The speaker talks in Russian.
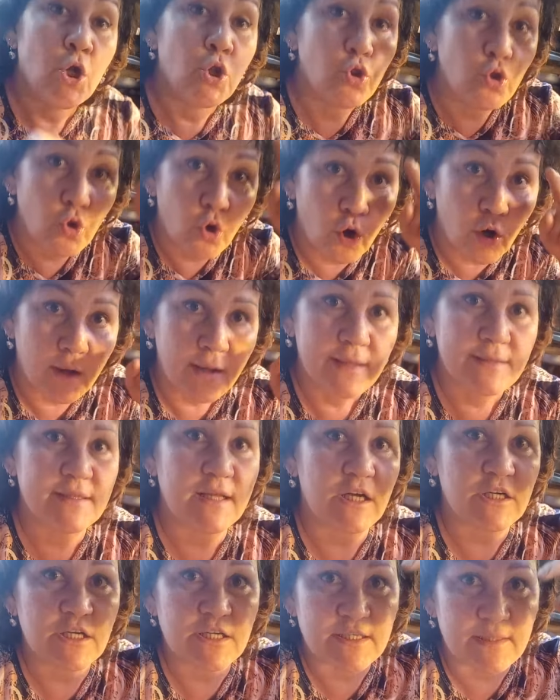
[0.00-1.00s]
Но
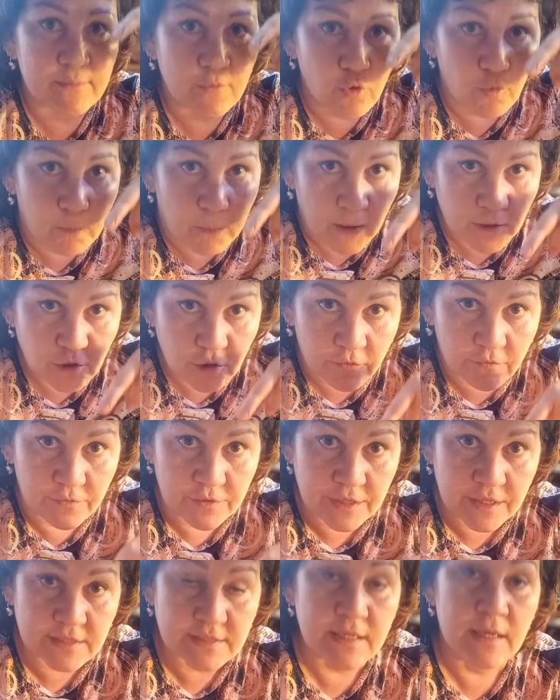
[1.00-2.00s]
даже если мы упадем
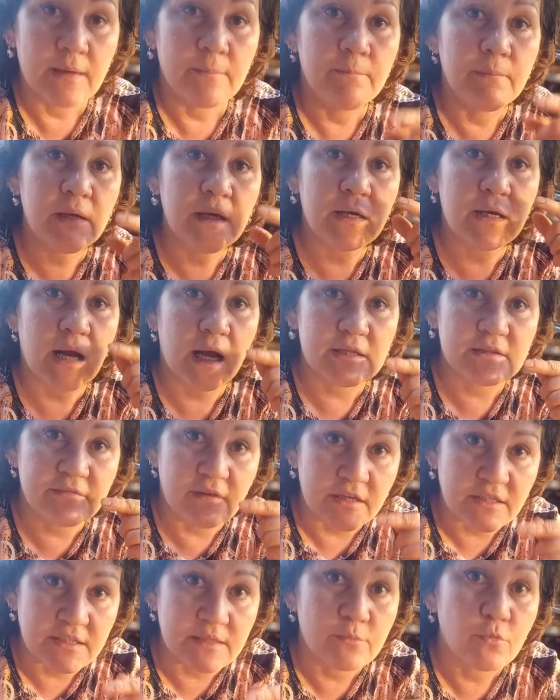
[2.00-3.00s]
вниз, мы как
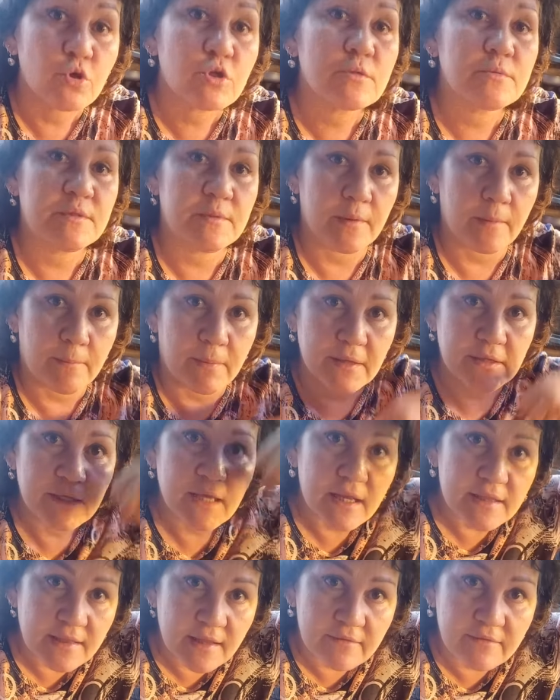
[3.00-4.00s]
творцы можем себя
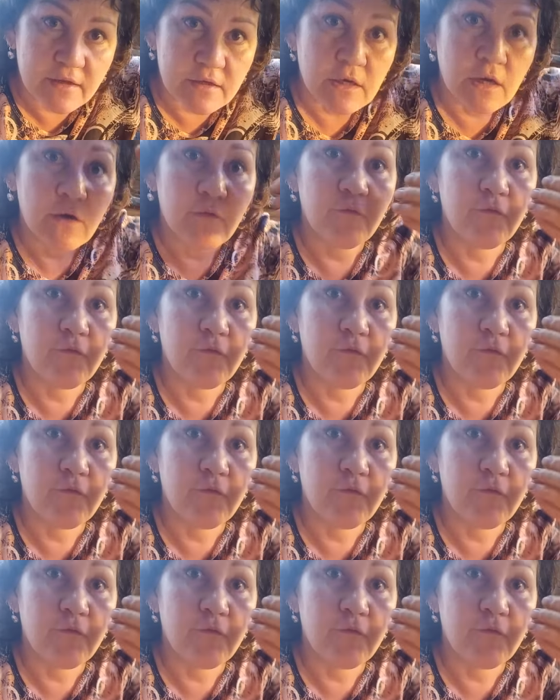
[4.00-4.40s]
поднять наверх.